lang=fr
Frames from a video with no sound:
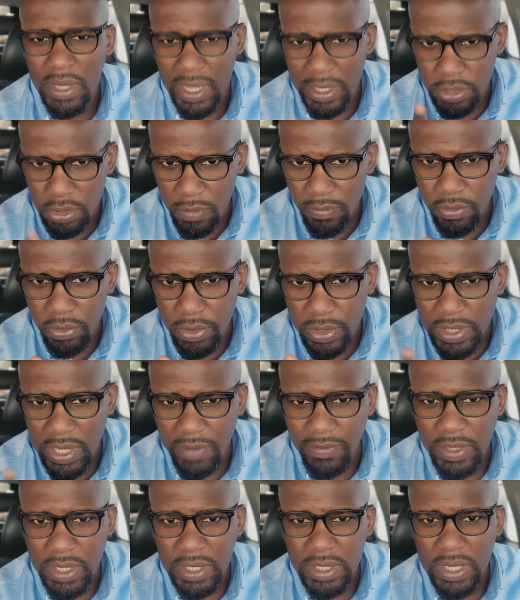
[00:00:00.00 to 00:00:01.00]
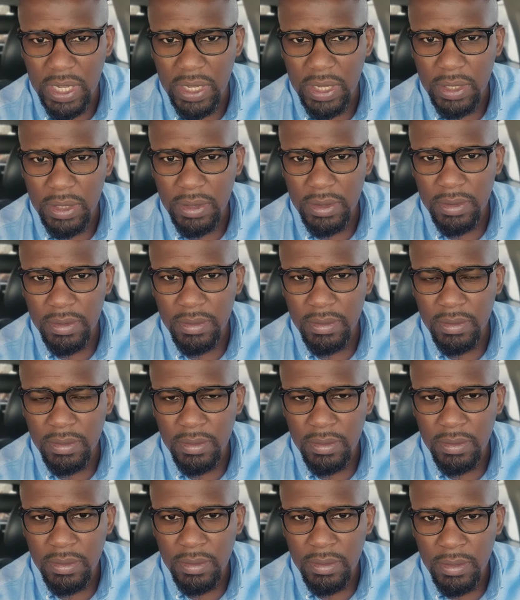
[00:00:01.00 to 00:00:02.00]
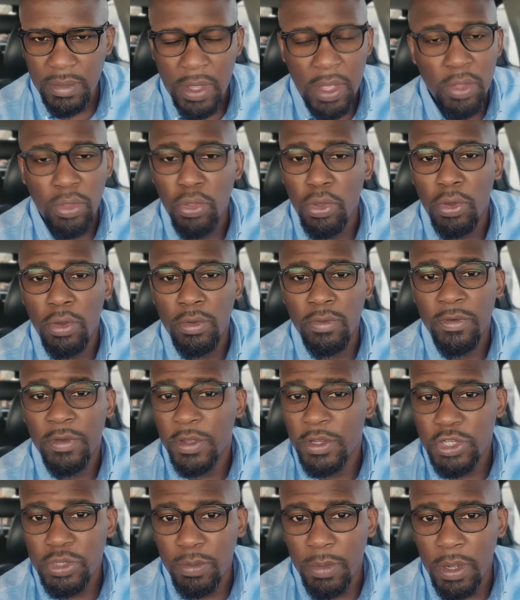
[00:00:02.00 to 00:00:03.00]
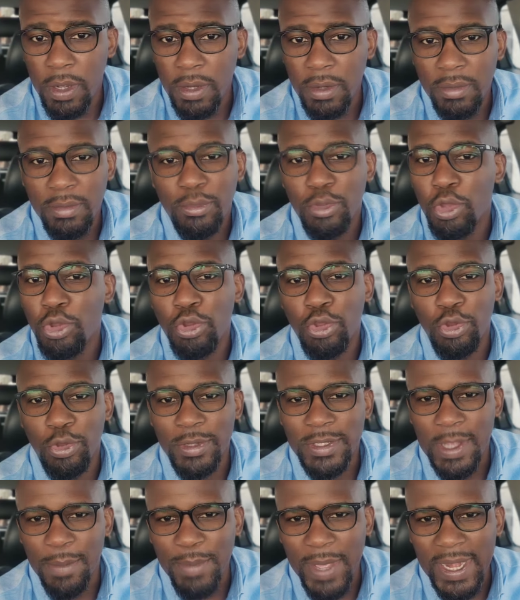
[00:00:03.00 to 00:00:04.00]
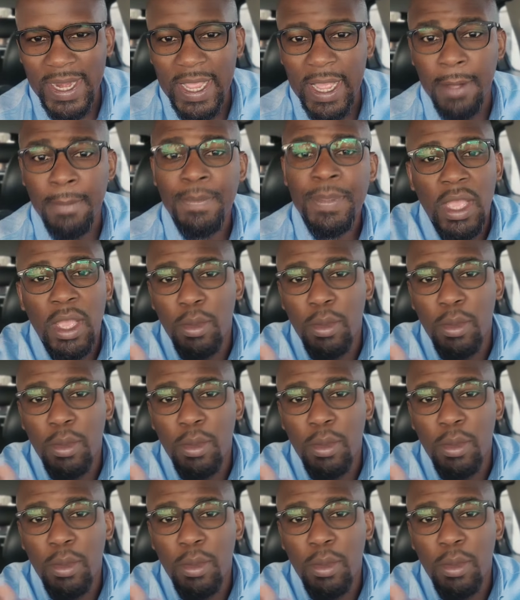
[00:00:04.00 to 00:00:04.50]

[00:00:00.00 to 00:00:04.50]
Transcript: Est-ce que vous le saviez ça non, franchement, non, non, non, c'est pas le cas.